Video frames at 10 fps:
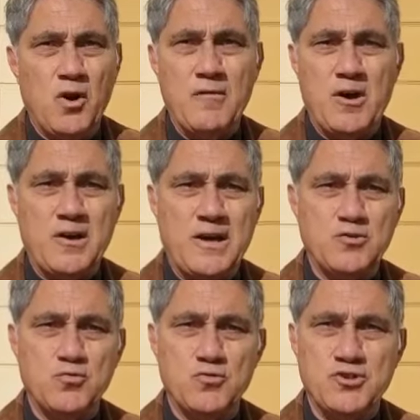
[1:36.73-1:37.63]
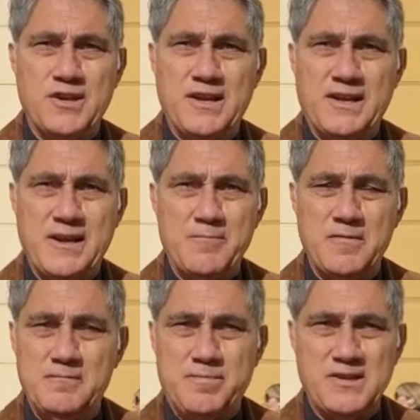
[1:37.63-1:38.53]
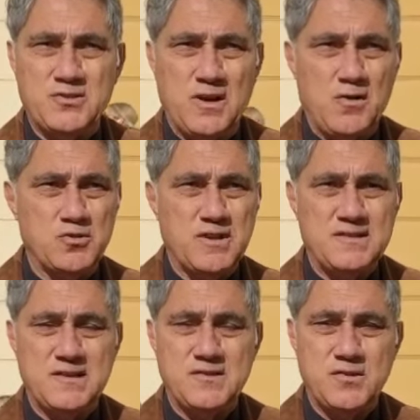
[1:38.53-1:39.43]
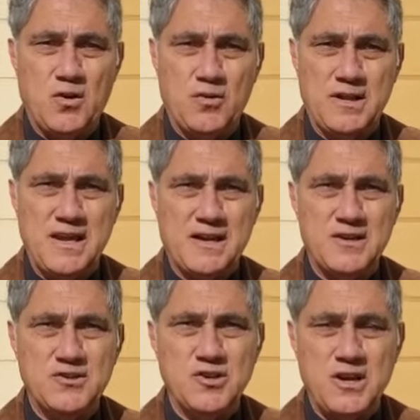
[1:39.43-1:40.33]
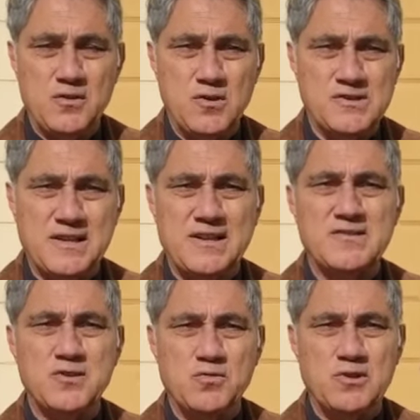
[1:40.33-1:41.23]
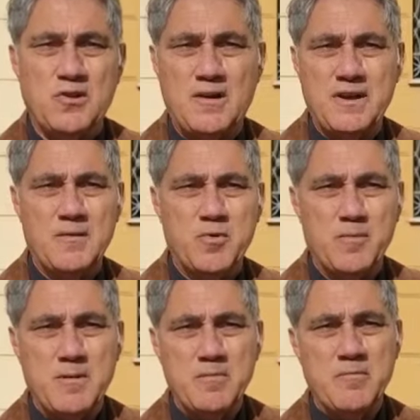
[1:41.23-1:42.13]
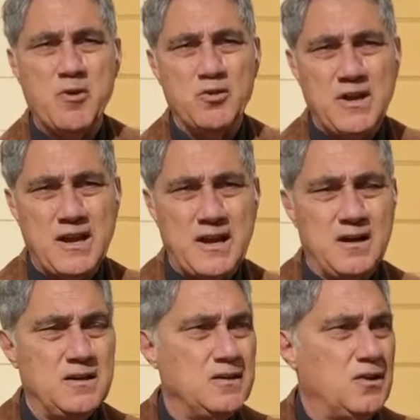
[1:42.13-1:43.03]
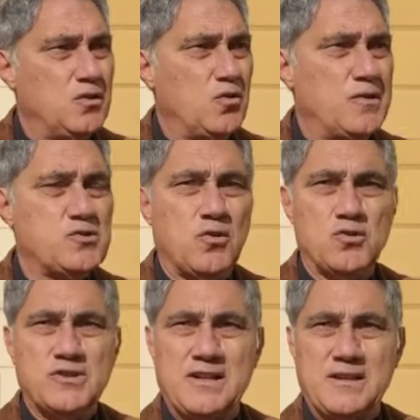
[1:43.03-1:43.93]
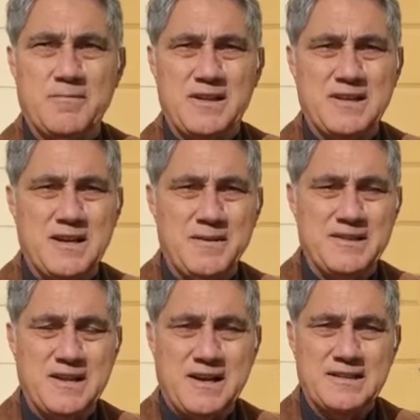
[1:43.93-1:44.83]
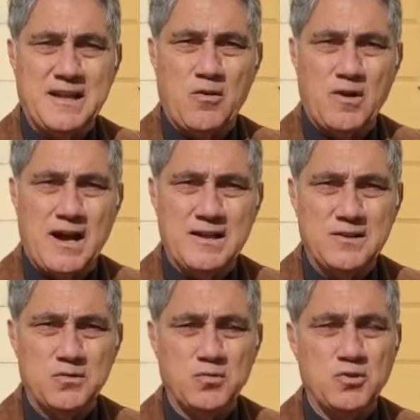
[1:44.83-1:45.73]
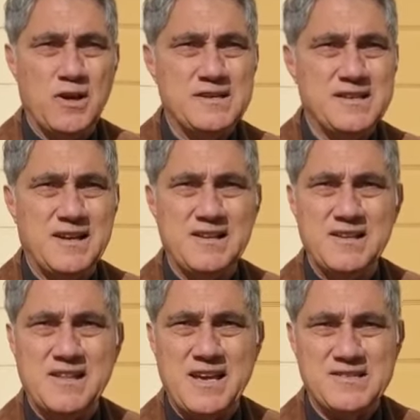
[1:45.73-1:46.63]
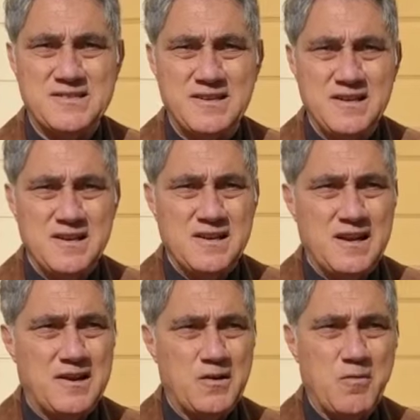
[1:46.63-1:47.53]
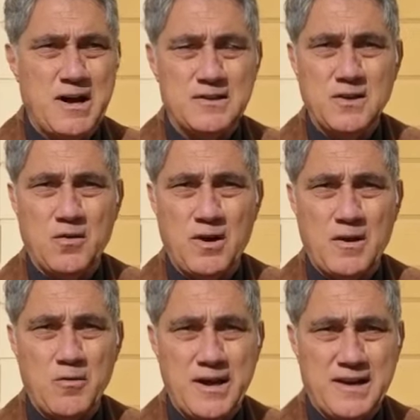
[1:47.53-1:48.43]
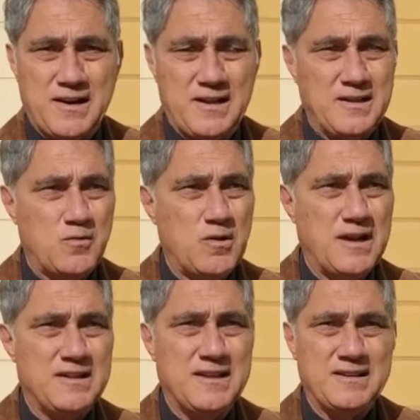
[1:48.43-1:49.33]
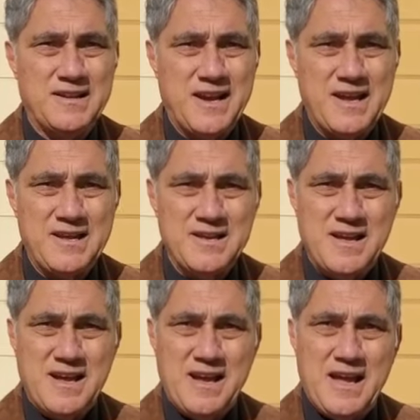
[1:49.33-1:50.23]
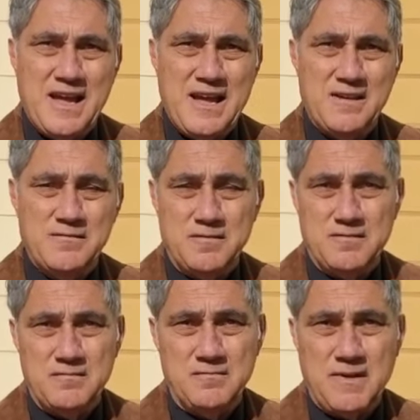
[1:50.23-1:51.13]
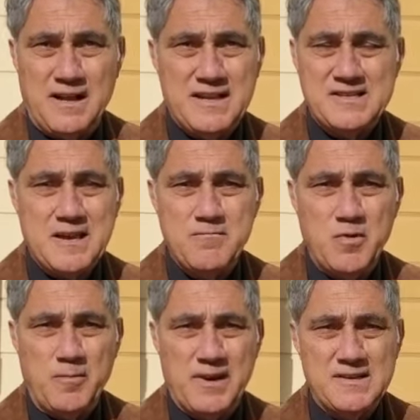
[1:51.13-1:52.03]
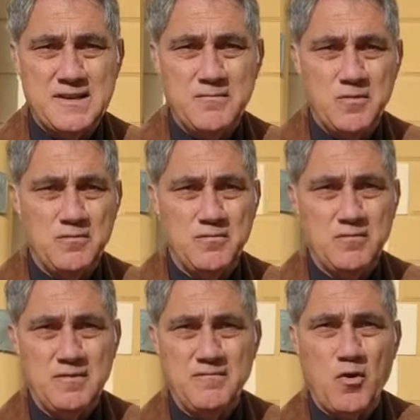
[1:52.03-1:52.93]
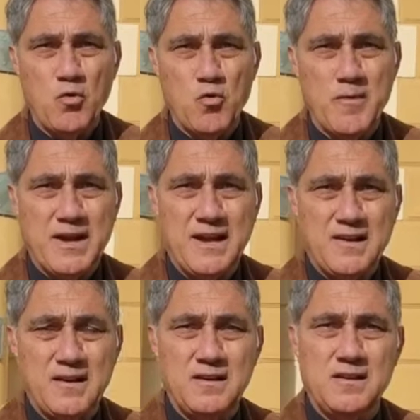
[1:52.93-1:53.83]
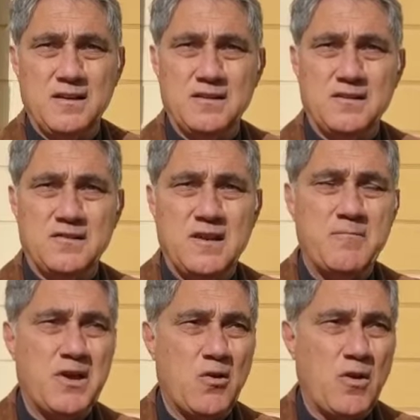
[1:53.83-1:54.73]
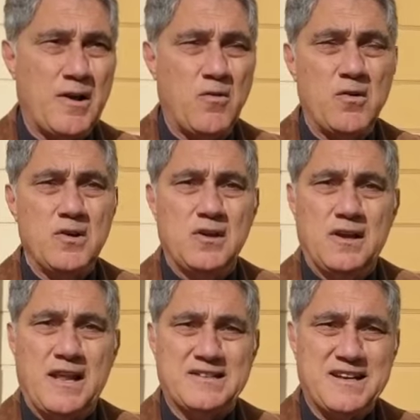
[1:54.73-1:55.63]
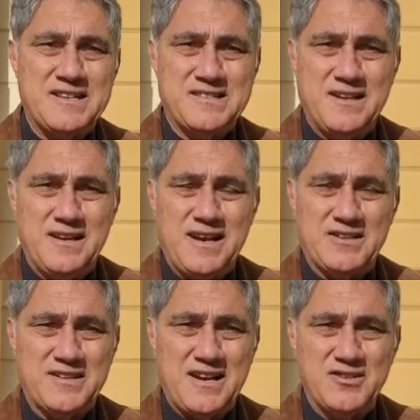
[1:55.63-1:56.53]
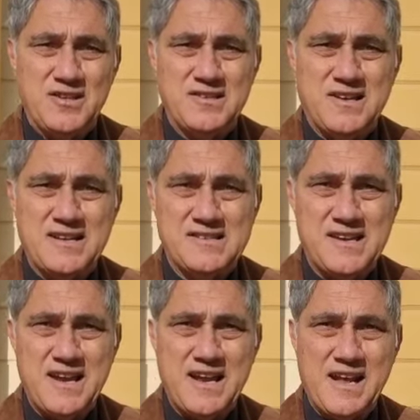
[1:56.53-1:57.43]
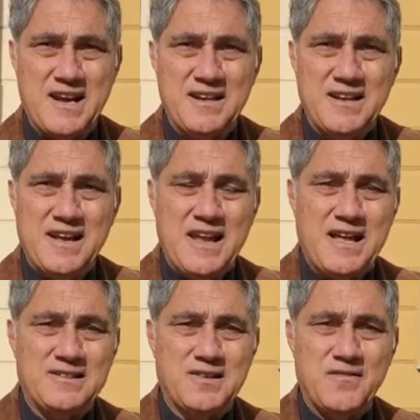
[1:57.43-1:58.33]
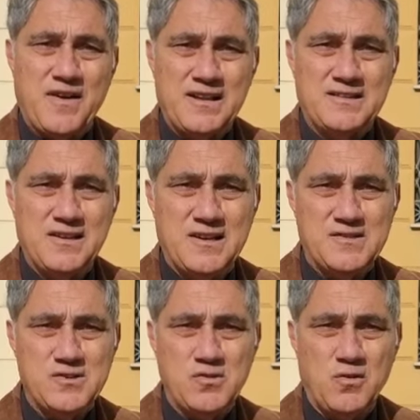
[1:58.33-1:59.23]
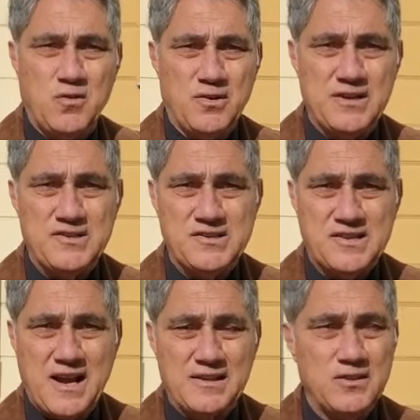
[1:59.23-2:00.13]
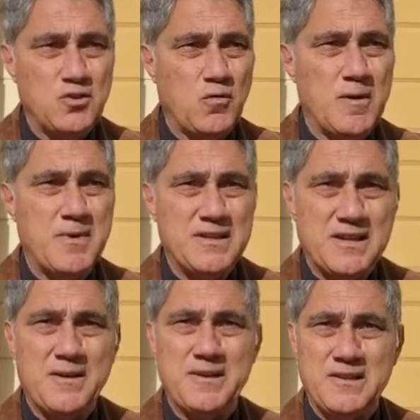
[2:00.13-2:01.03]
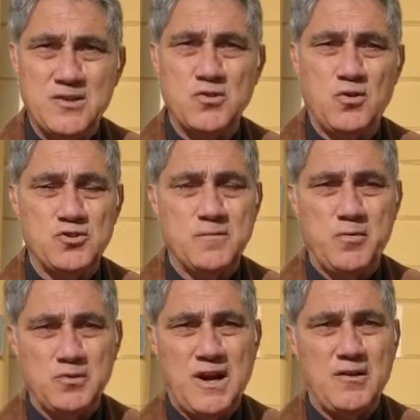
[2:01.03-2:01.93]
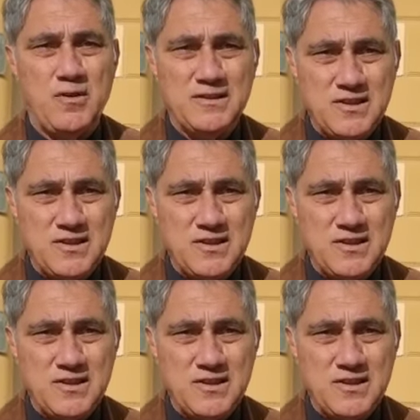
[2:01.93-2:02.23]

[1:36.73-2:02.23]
Volevo anche aggiungere che presso la nostra sezione di Agrigento è stata istituita una vera e propria biblioteca dove sono stati praticamente catalogati tutta una serie di testi che riguardano la guerra del 43, e eh, ad esempio, per esempio mm, volumi che eh, riepilogano la, straze, la strage di Strazena e altri fatti che si sono registrati, dove praticamente i soci potranno